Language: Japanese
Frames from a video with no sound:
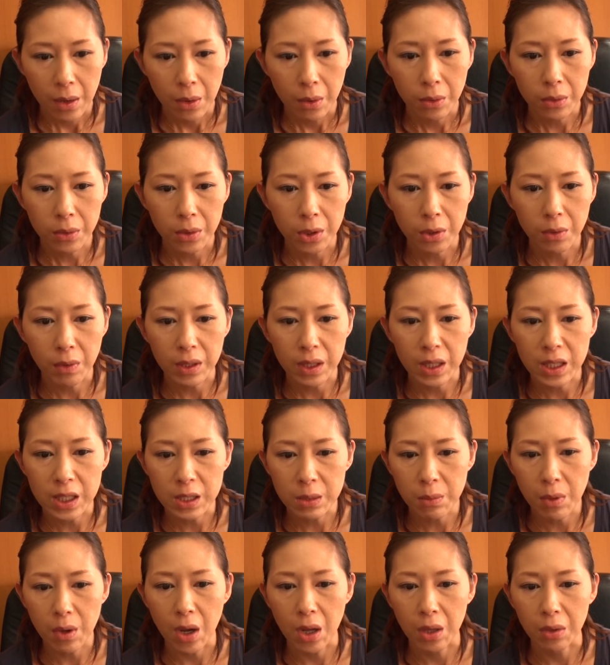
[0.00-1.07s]
本当に
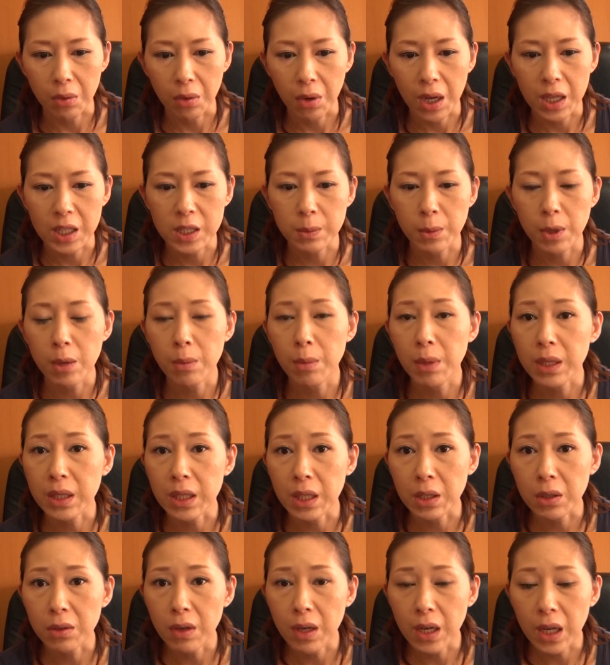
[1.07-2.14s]
私もあの初めは
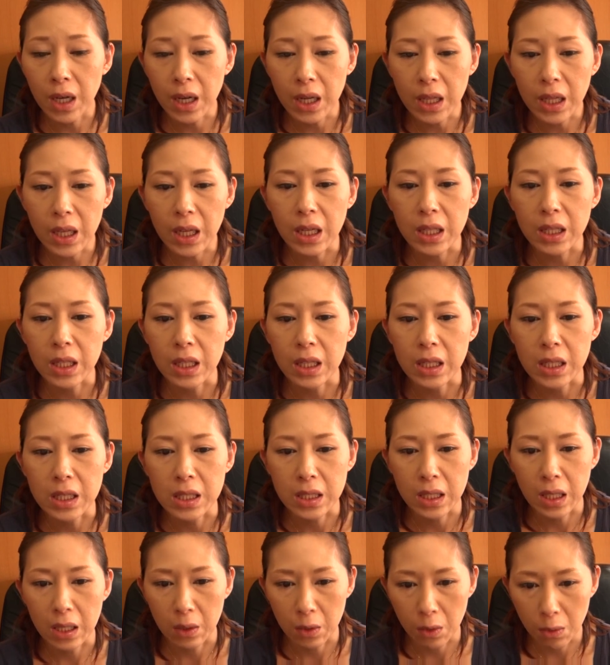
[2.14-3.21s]
全く分からなかったんで
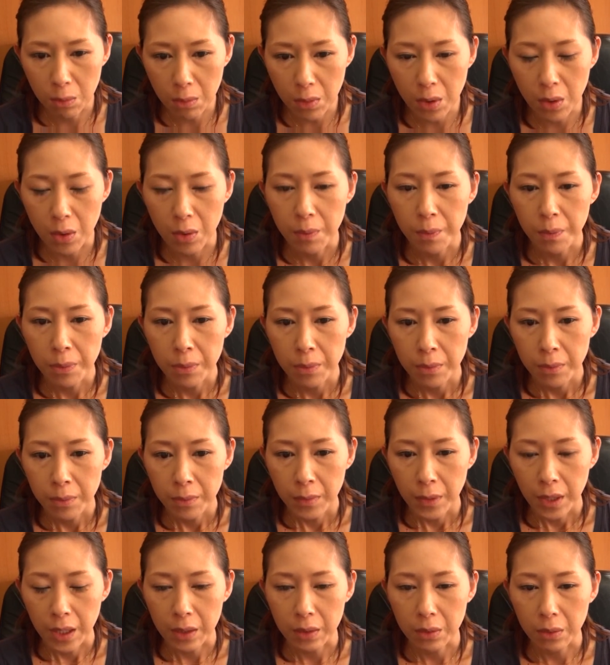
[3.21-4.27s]
すけれども
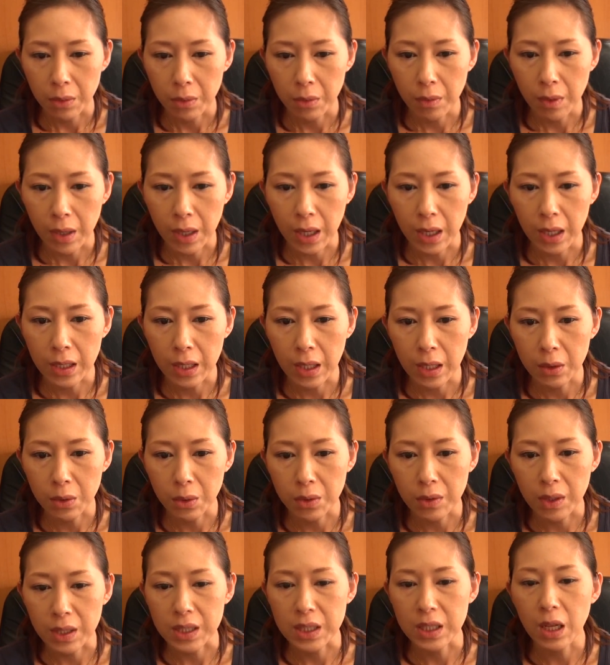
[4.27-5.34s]
えっと、わからない
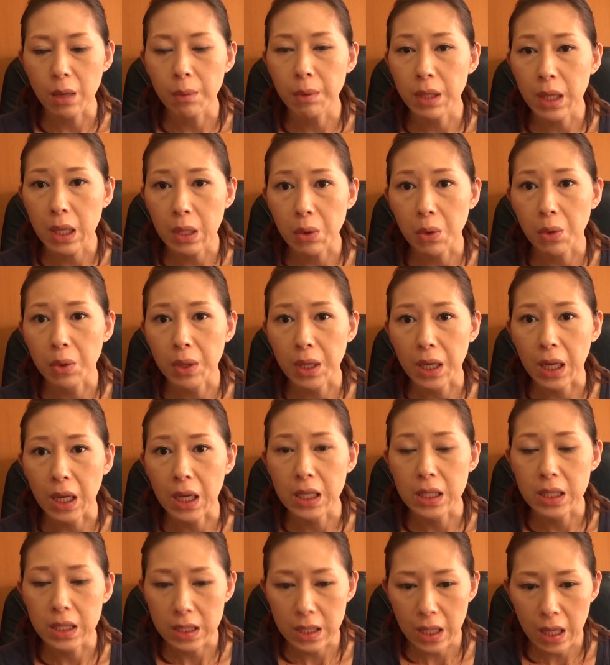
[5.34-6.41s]
時は調べてというような
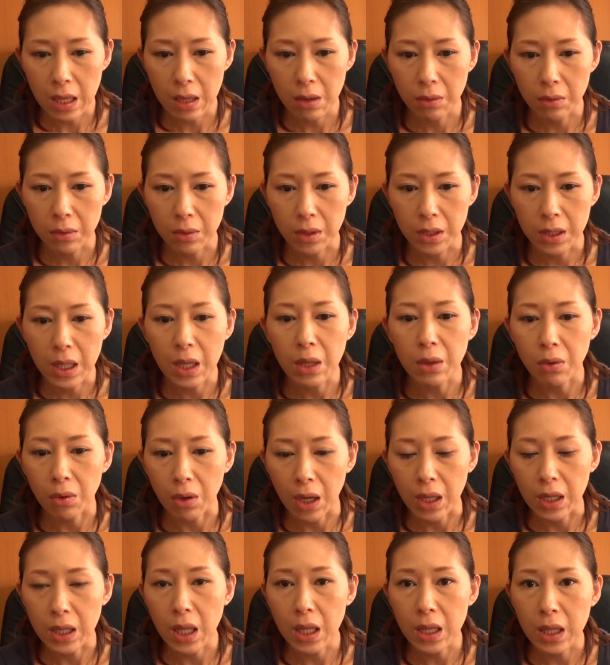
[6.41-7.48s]
感じで、本当になんと
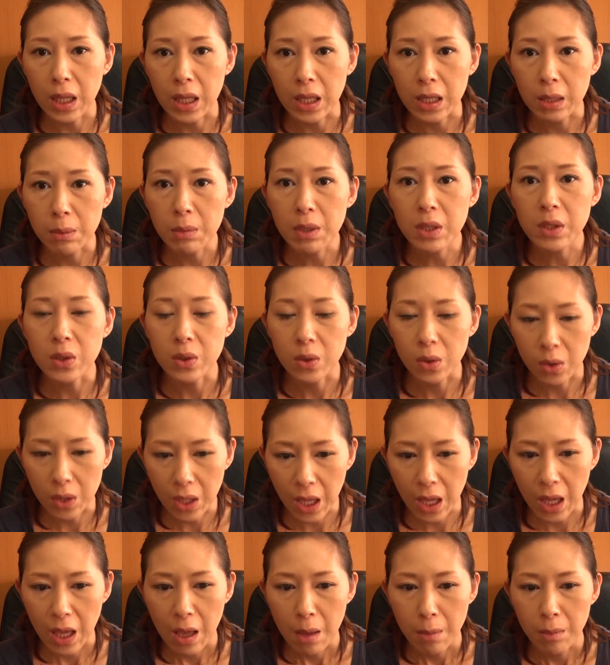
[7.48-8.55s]
かなっていきますの
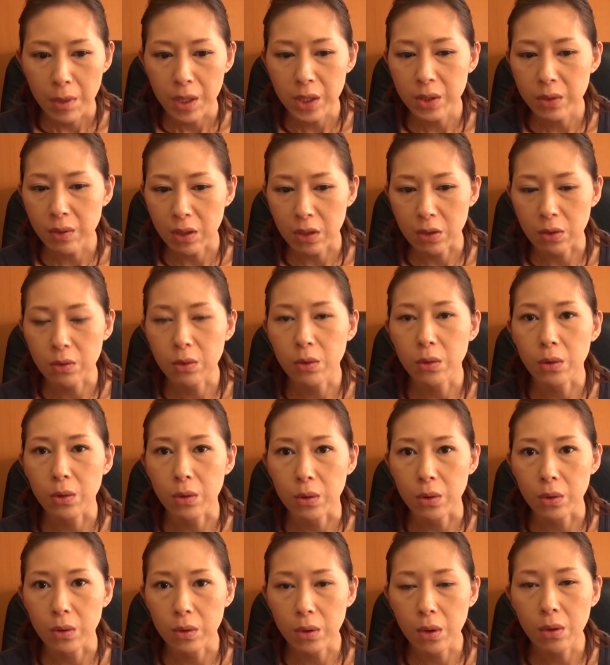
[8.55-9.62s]
で、まずは作
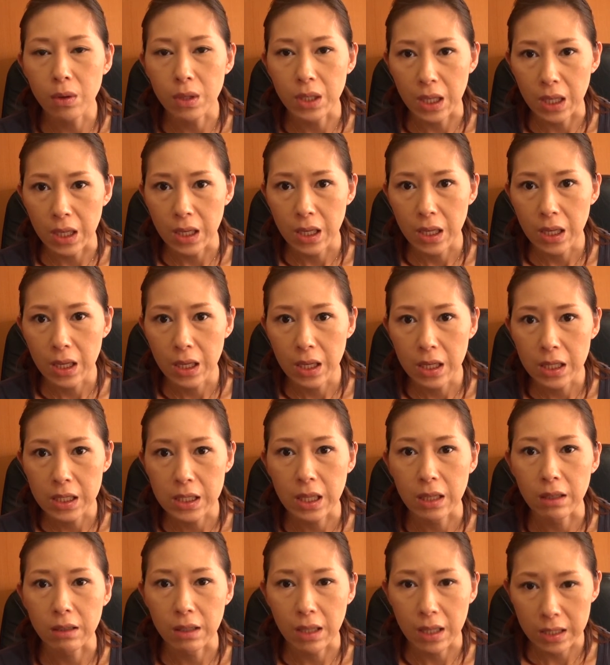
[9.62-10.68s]
るようにし
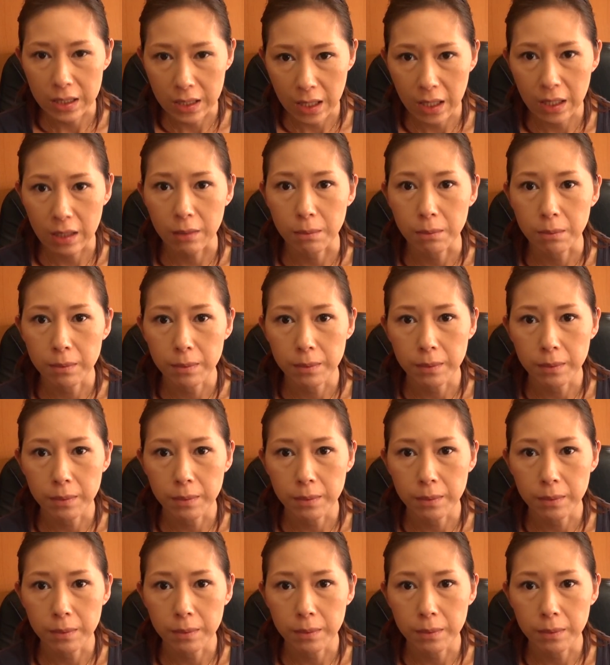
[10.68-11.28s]
てください。